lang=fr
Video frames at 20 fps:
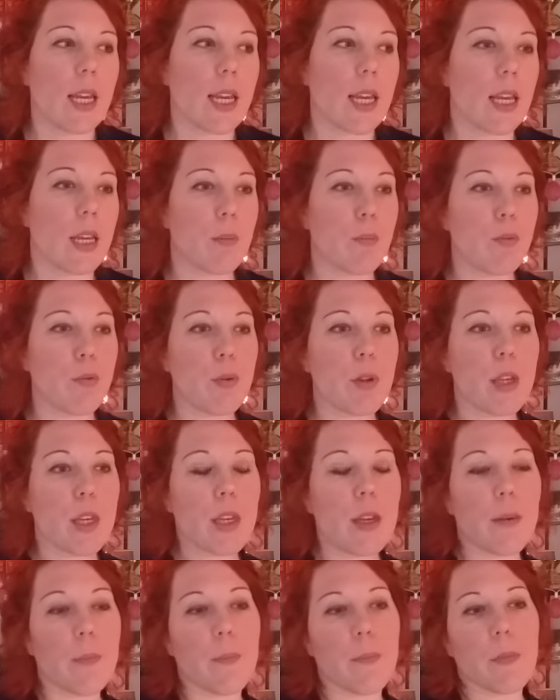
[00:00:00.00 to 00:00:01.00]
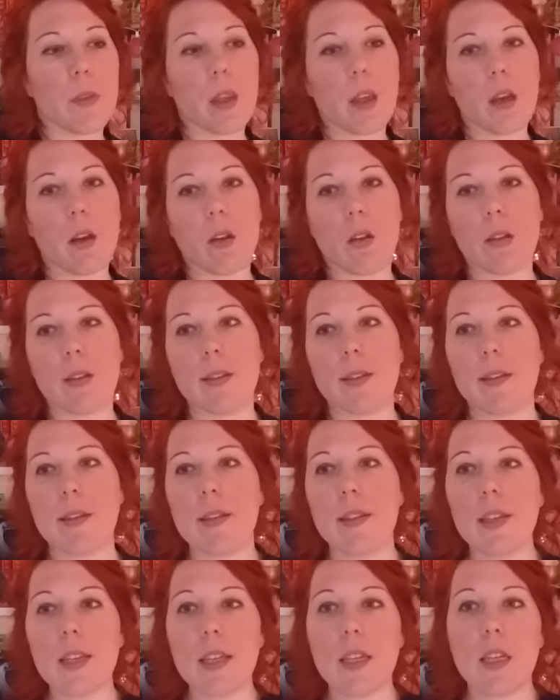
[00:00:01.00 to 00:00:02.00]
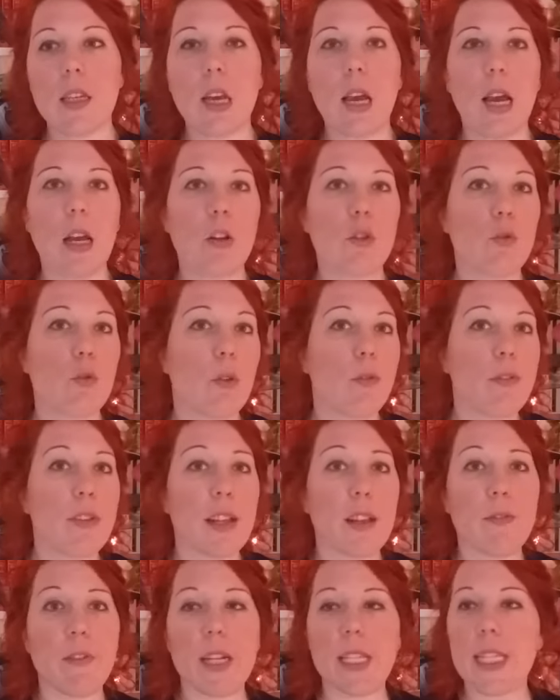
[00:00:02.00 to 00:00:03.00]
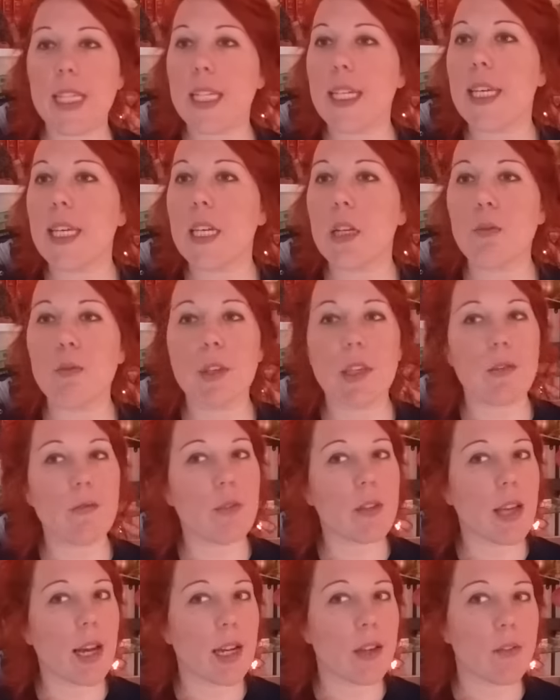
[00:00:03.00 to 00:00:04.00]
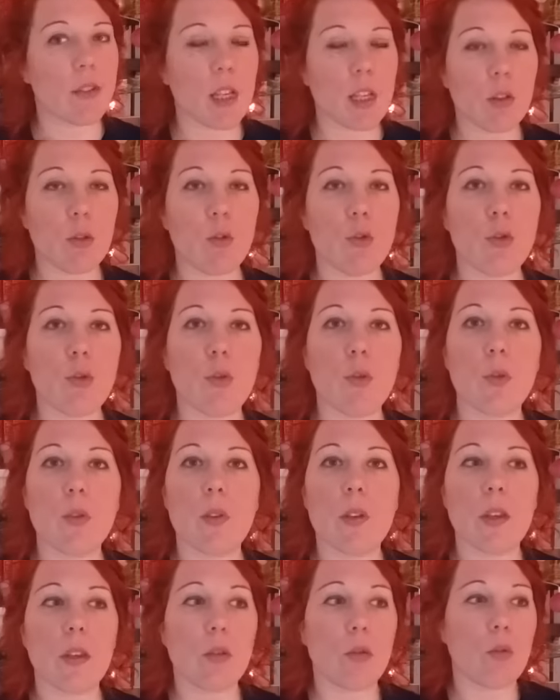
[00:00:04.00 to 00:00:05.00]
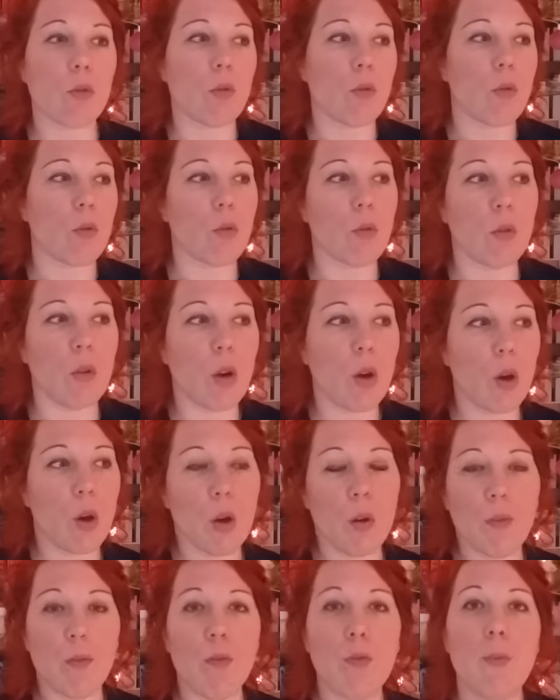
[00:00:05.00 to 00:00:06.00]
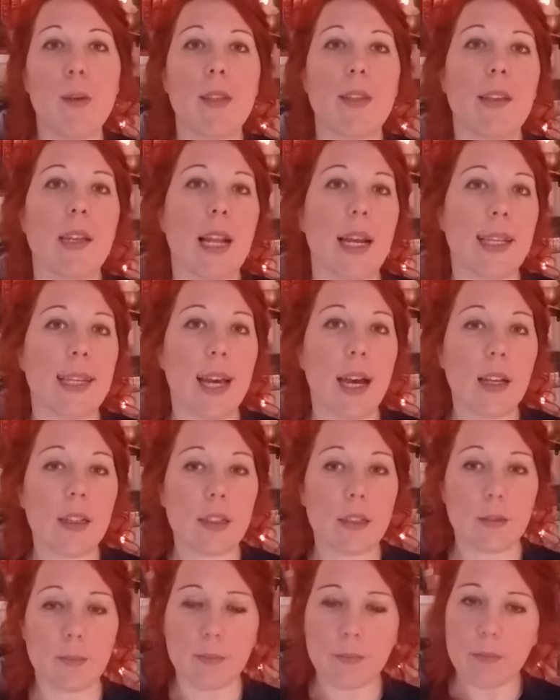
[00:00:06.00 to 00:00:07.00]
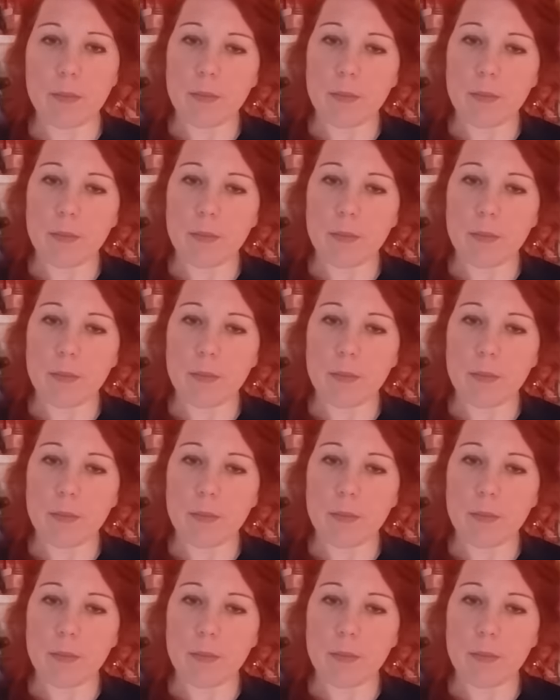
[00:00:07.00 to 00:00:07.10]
Et puis, euh, si un jour vous êtes fatigué ou qu'il vous arrive quelque chose et que vous baissez la garde,